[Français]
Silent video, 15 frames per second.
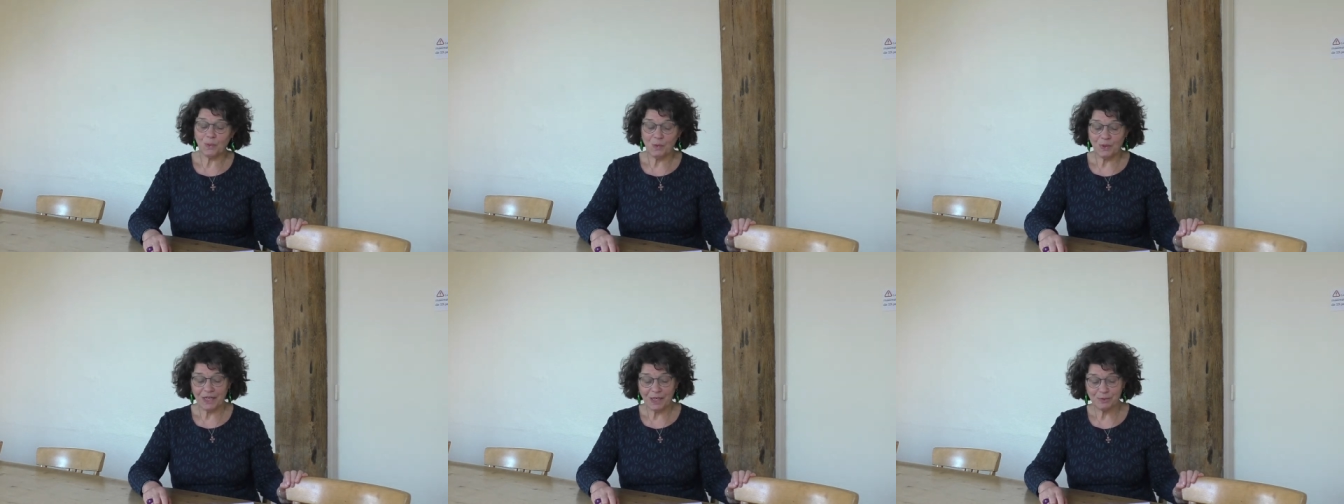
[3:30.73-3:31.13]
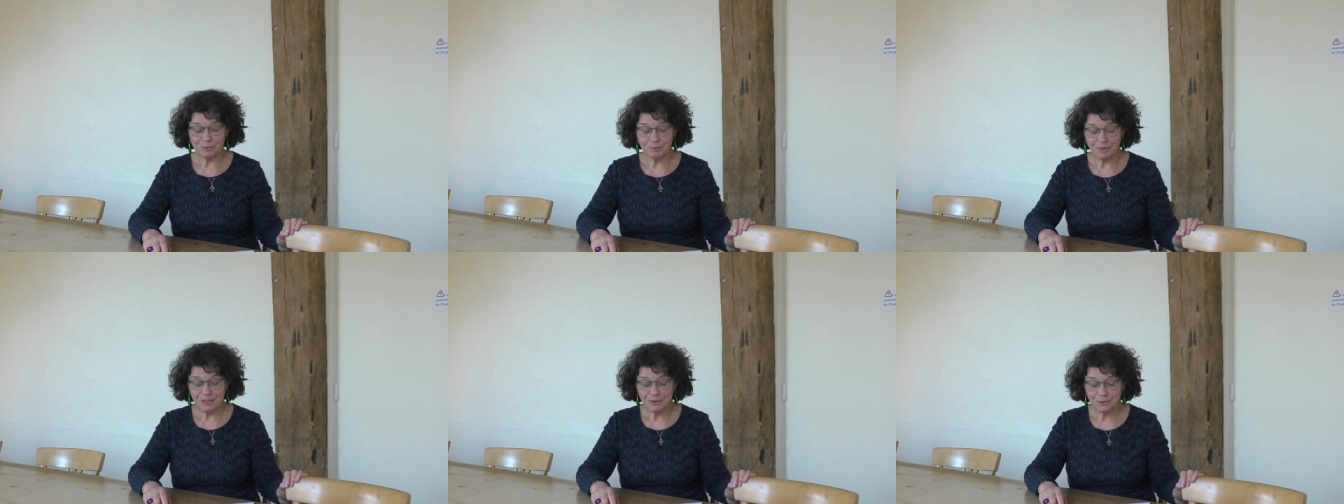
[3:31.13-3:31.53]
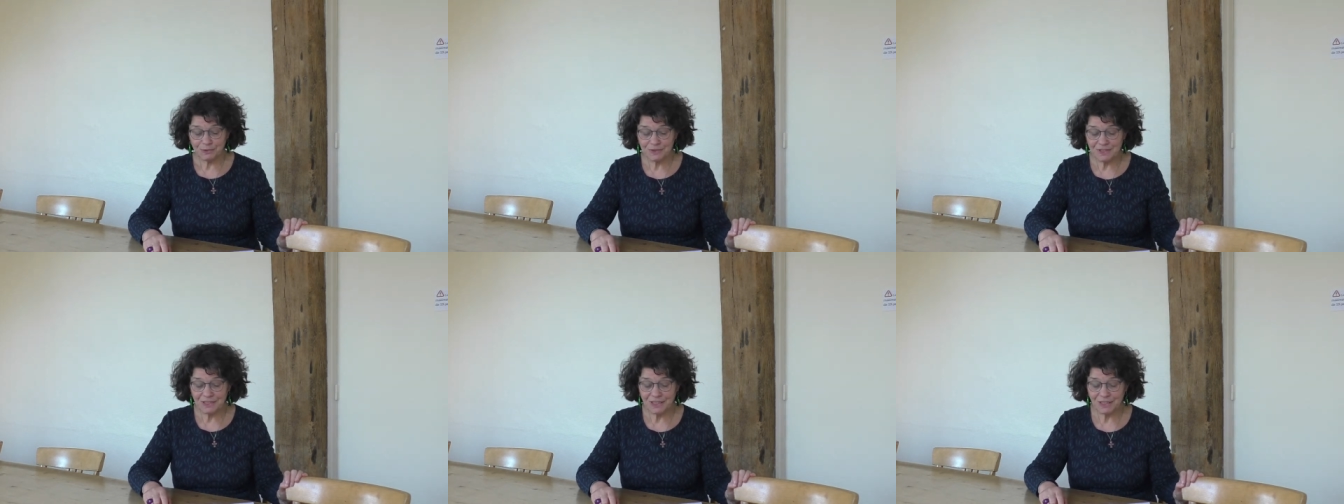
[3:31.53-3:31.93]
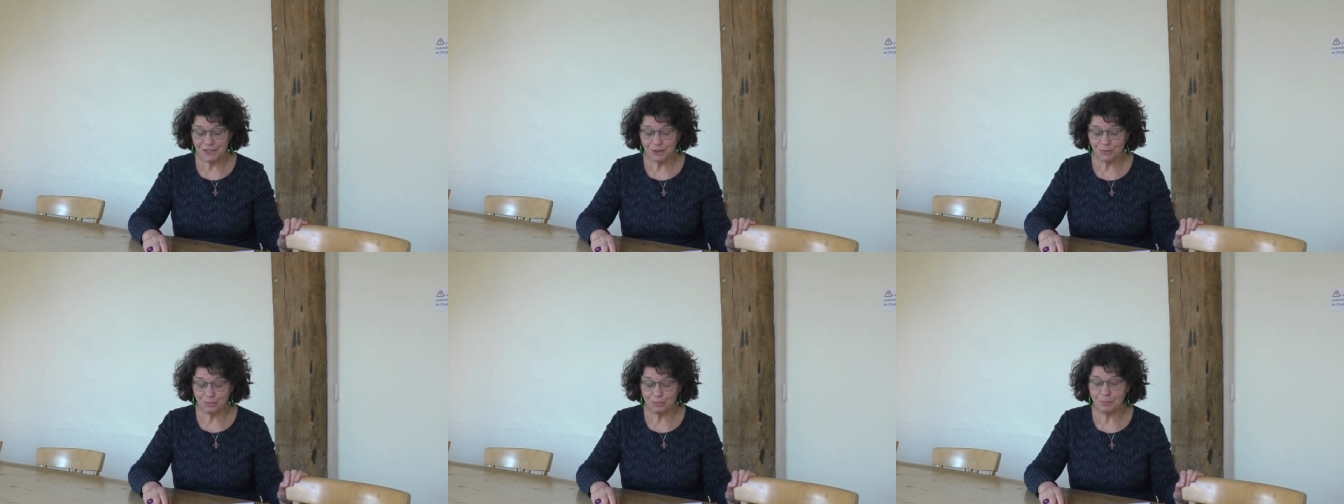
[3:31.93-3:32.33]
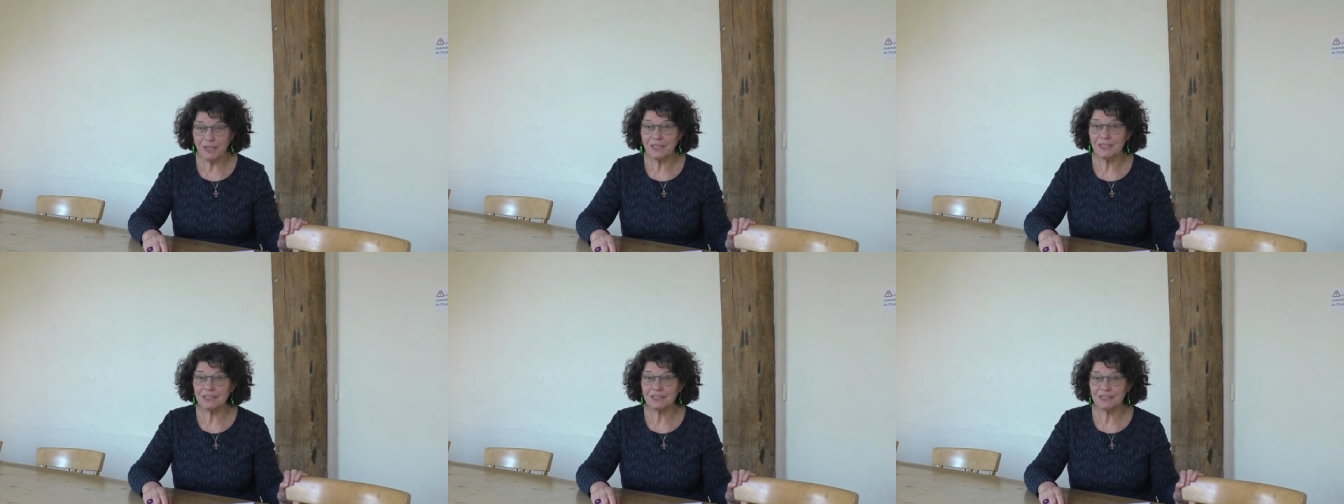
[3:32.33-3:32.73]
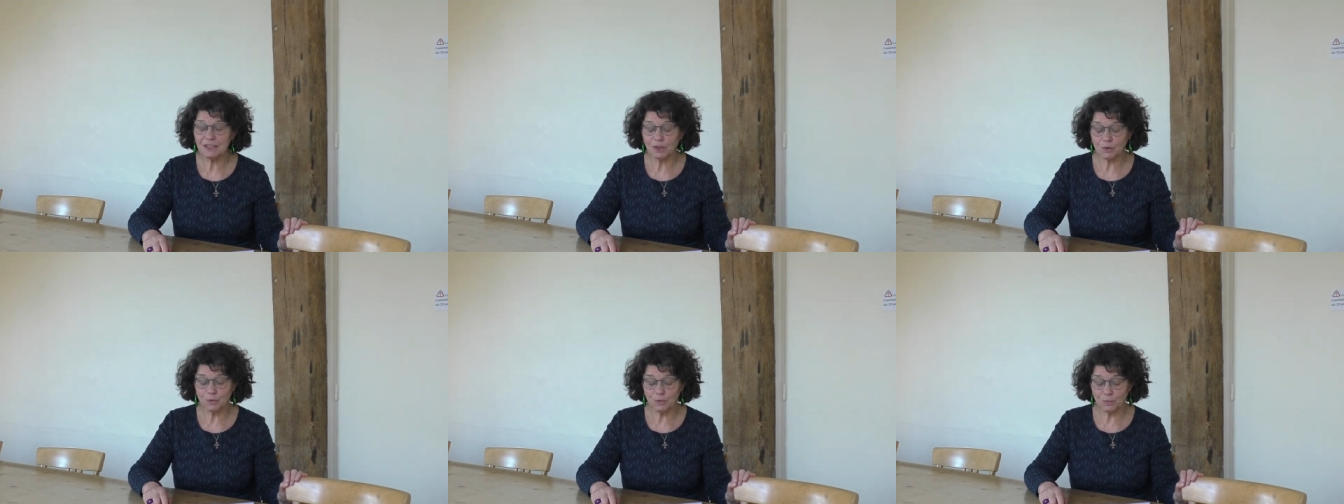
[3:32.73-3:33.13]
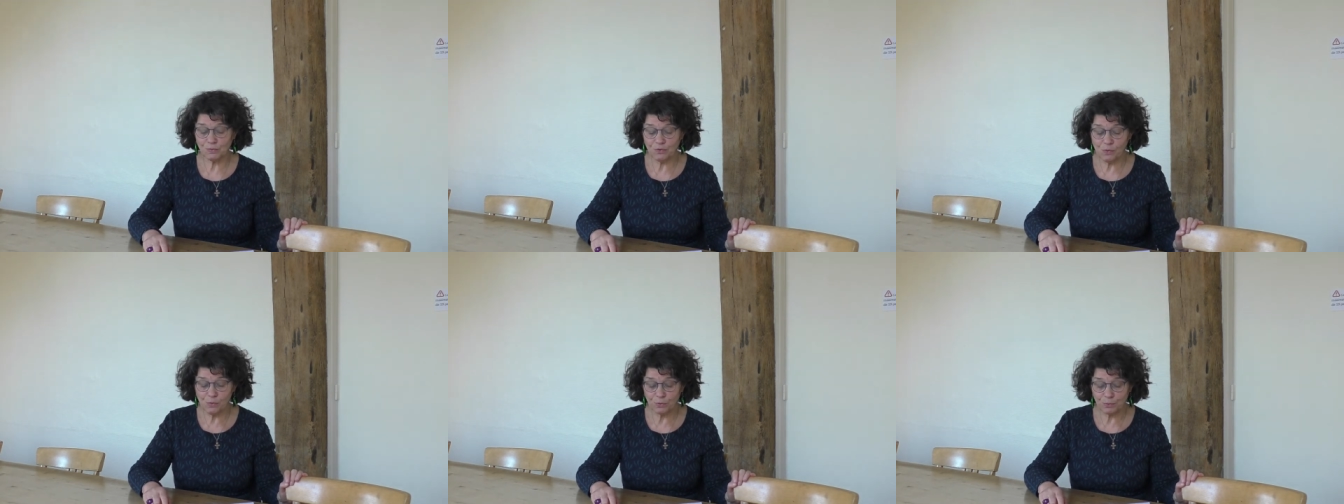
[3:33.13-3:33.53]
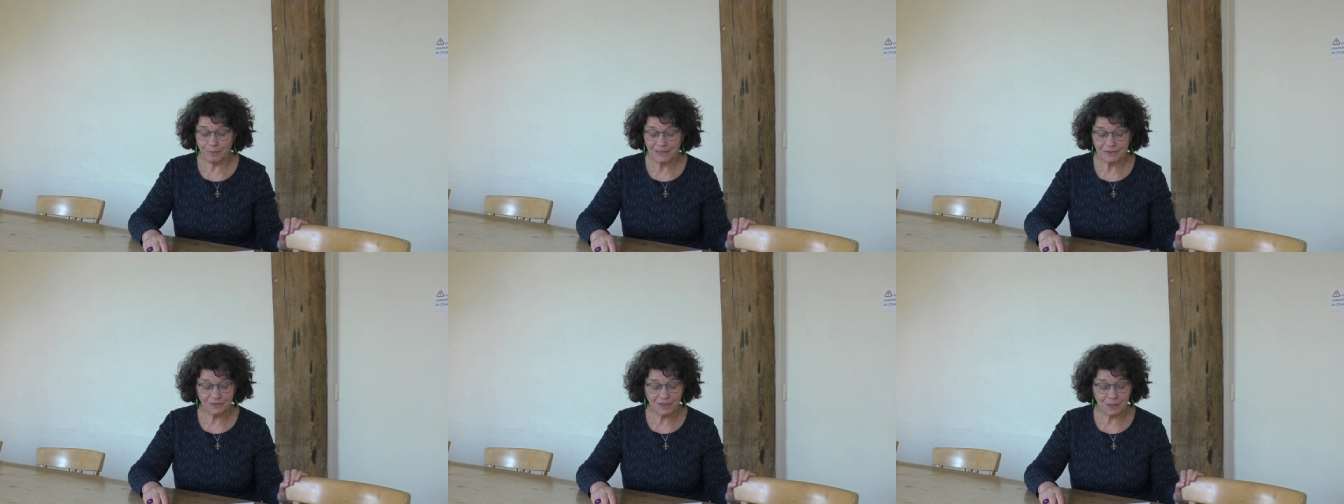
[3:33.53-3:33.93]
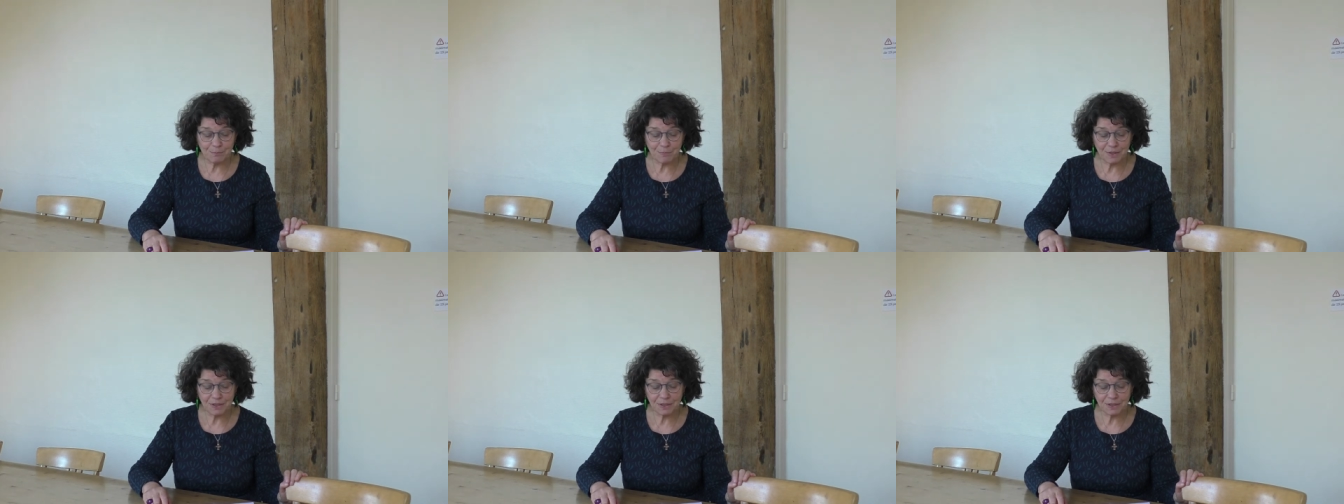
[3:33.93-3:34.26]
en accompagnant ces catéchumènes qui recevront le baptême